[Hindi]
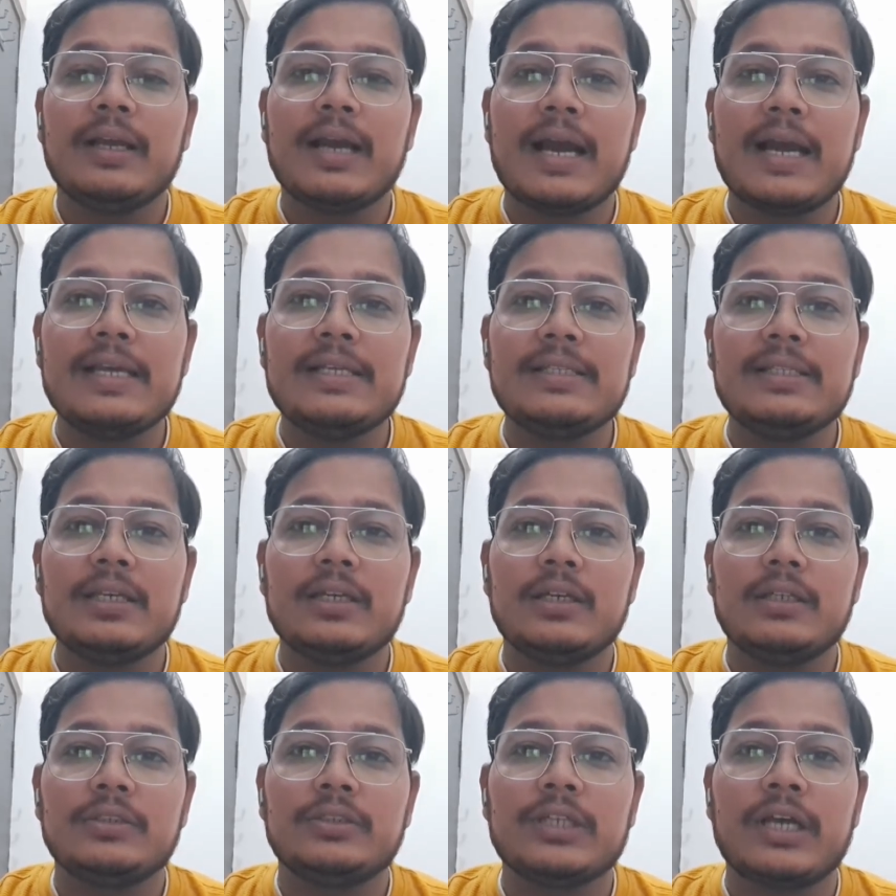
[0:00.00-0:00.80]

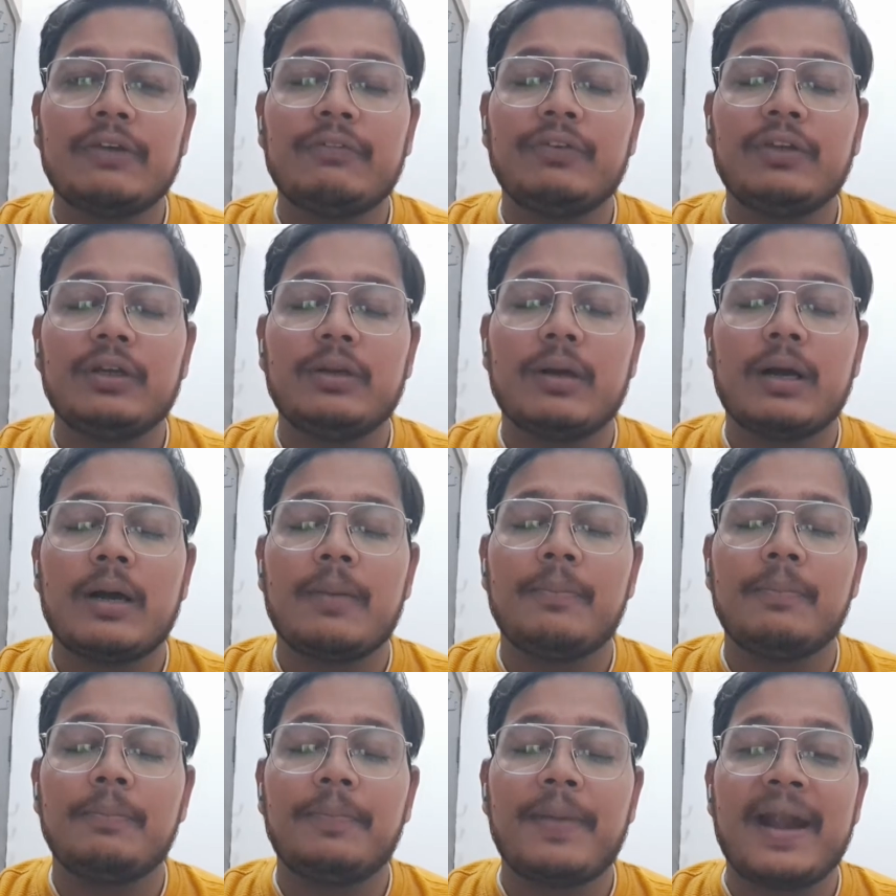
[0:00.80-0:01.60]
गाइज या फिर
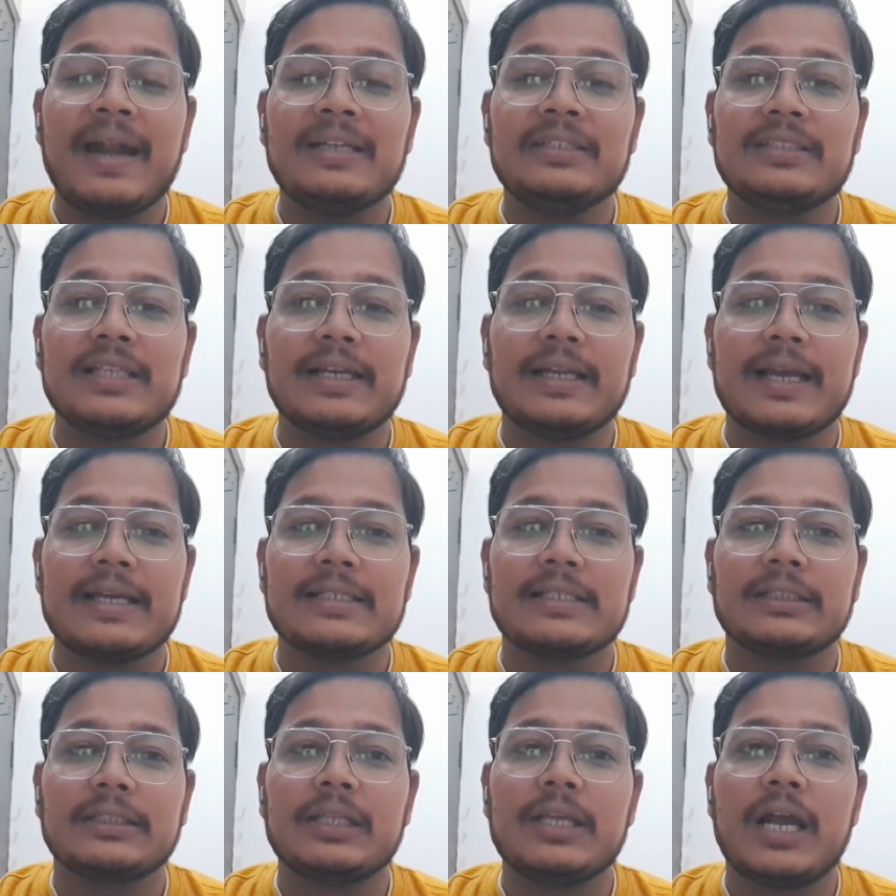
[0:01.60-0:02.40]
हम पैक्सल कह
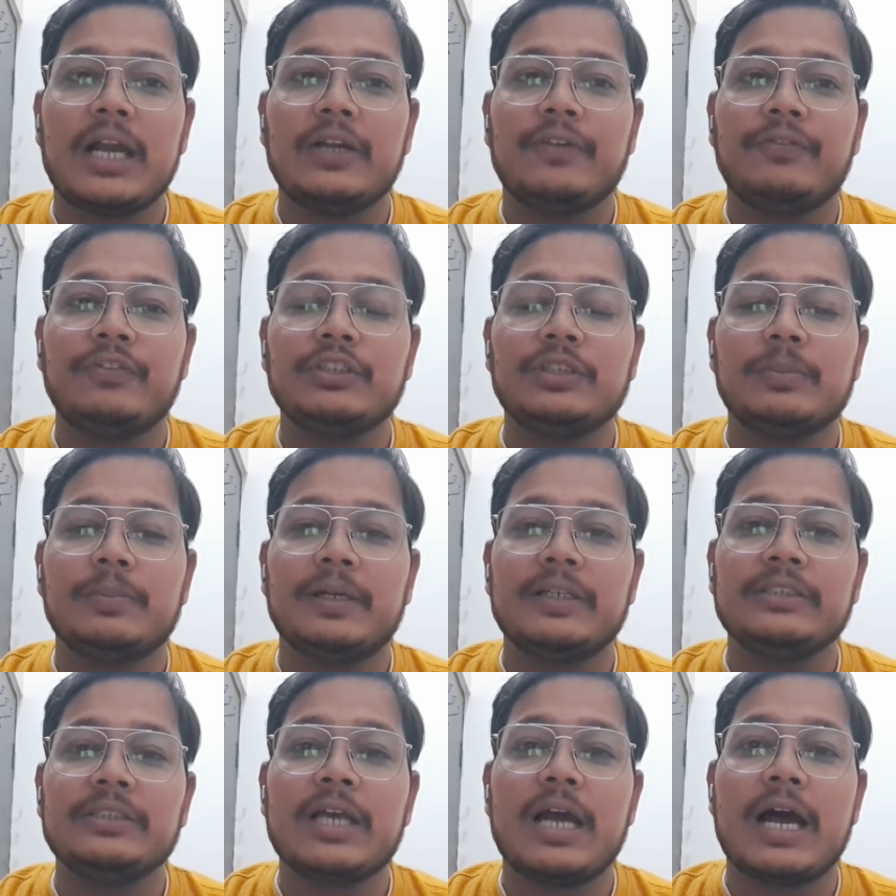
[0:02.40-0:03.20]
सकते हैं आर्टिफिशियल
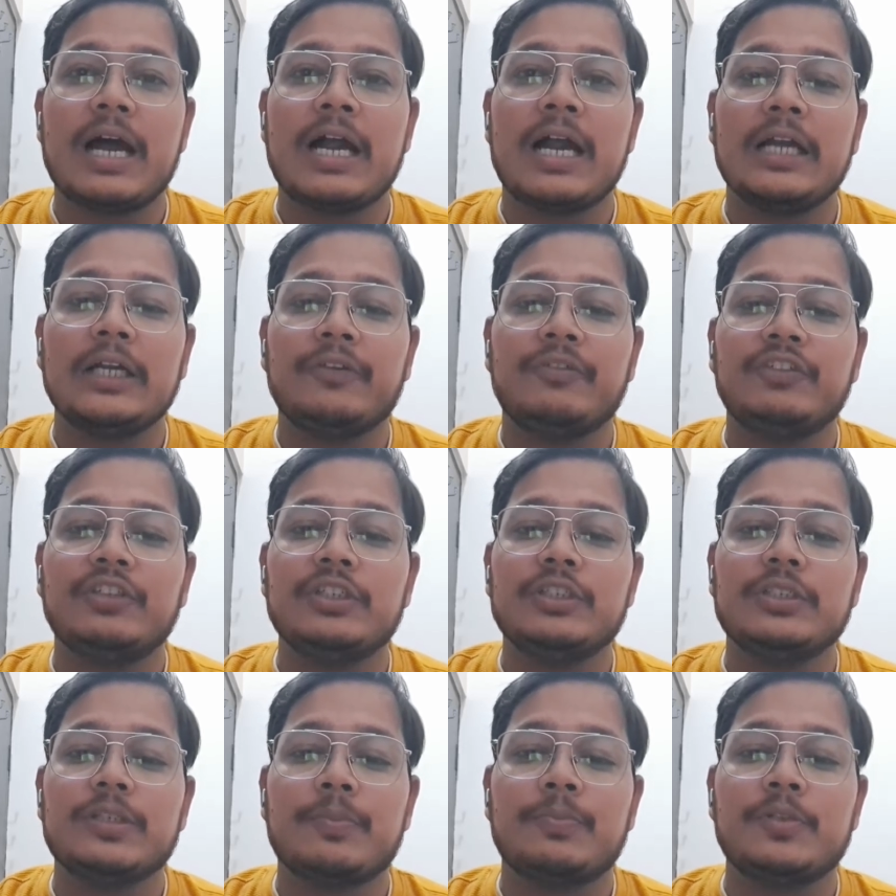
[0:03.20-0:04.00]
ब्लड या
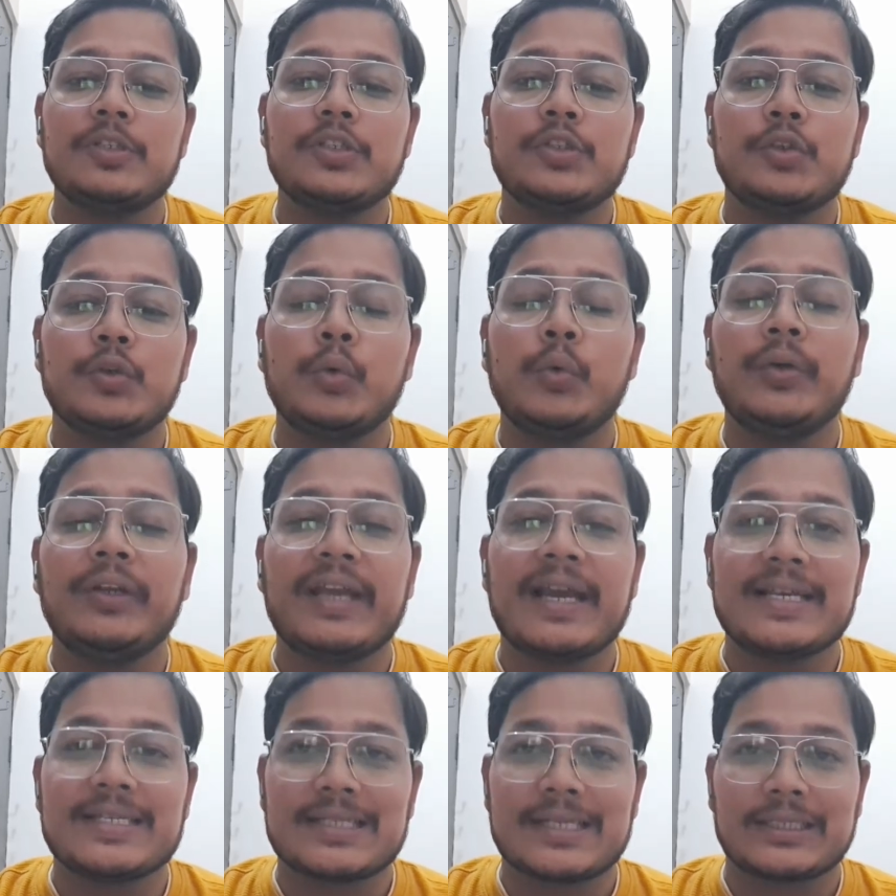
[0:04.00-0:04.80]
आर्टिफिशियल सब्सिट्यूट
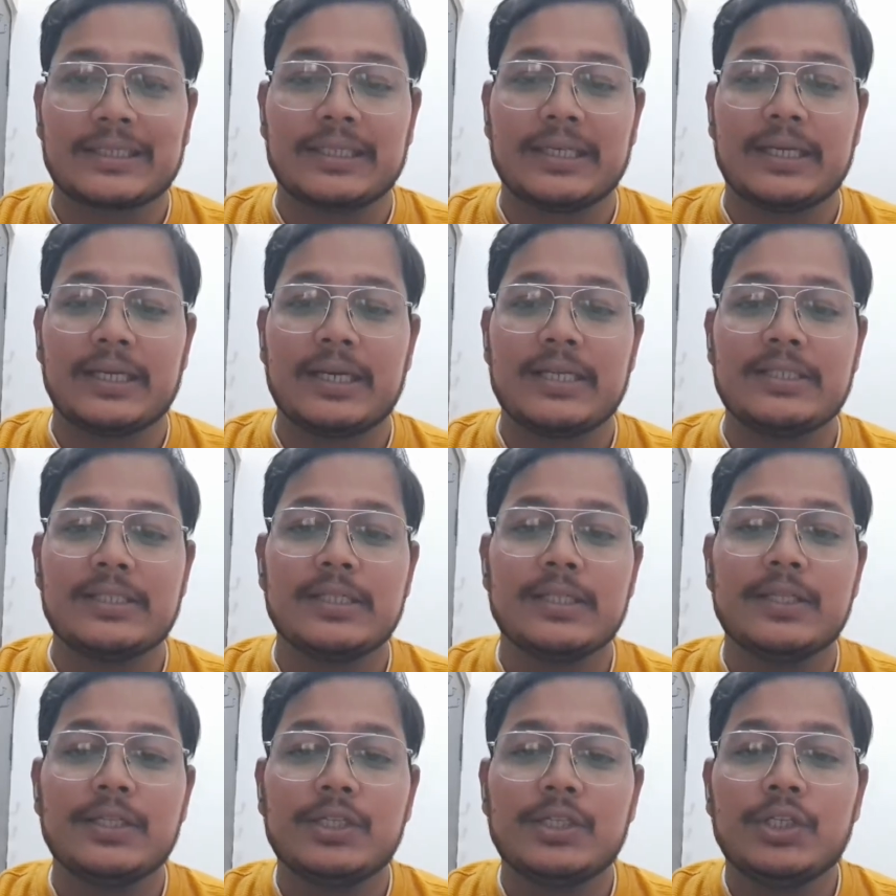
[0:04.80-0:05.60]
कह सकते हैं
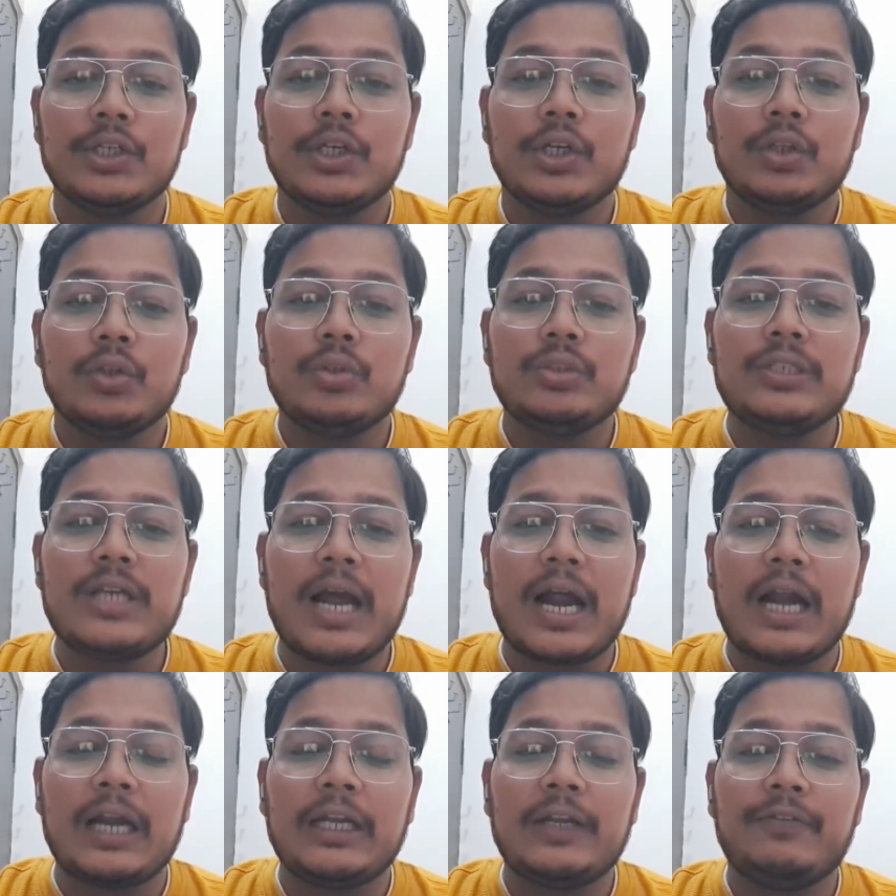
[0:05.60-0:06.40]
गाइज तो जी
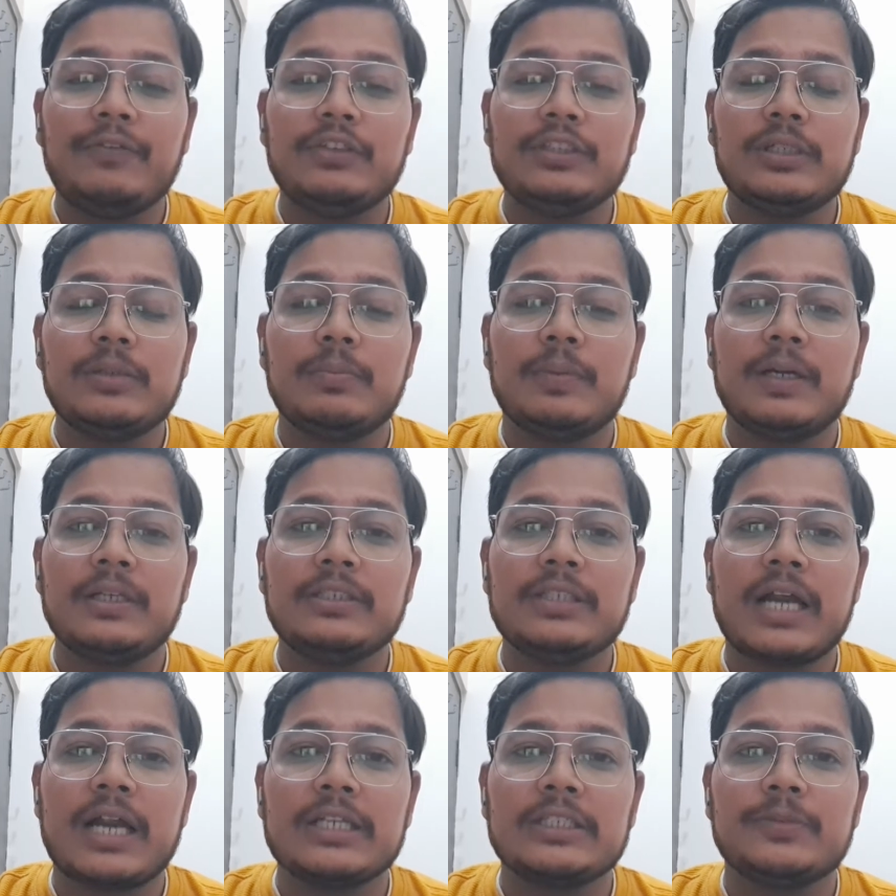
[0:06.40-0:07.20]
आर्टिफिशियल
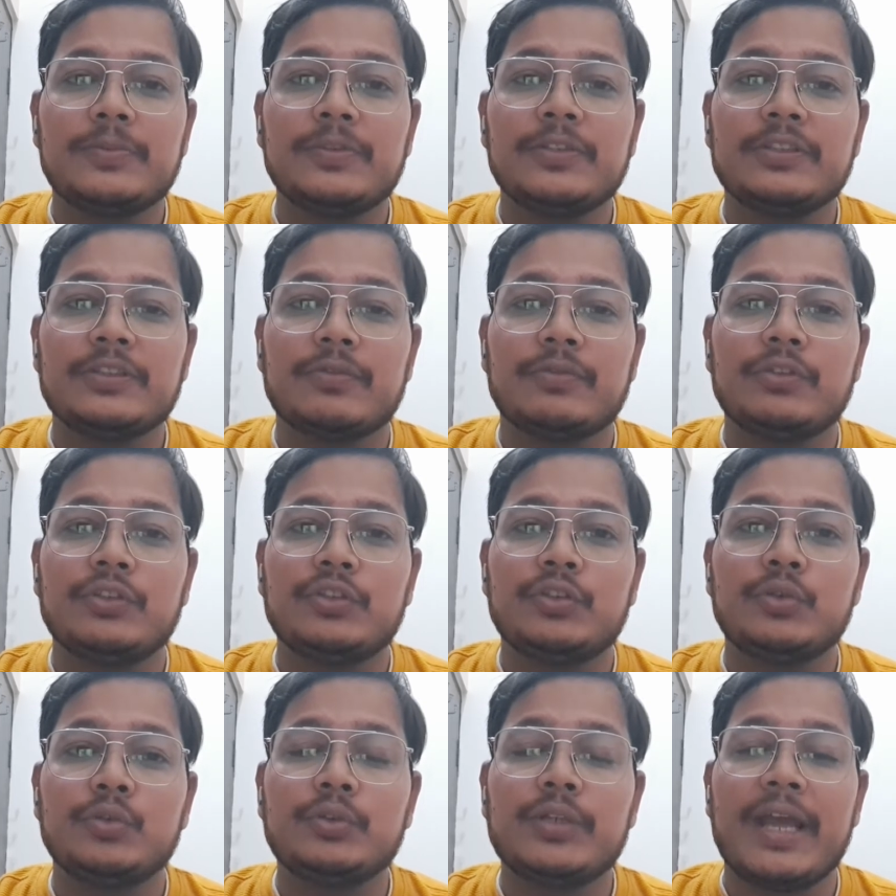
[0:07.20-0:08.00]
ब्लड या आर्टिफिशियल
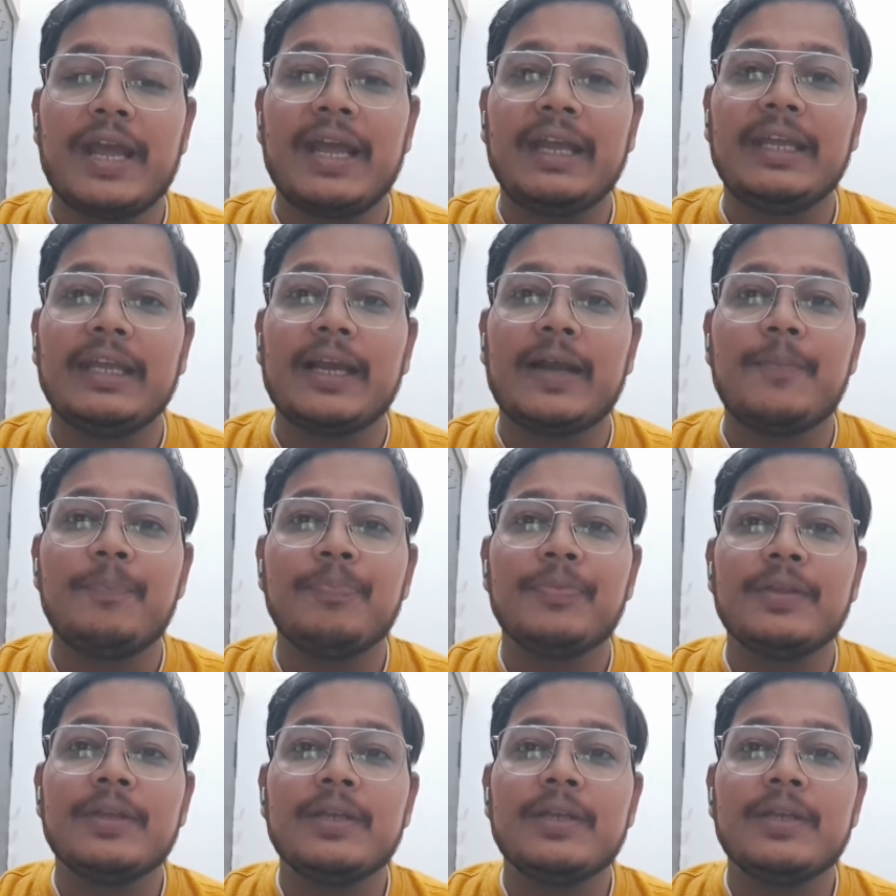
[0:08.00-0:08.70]
सब्सिट्यूट है क्या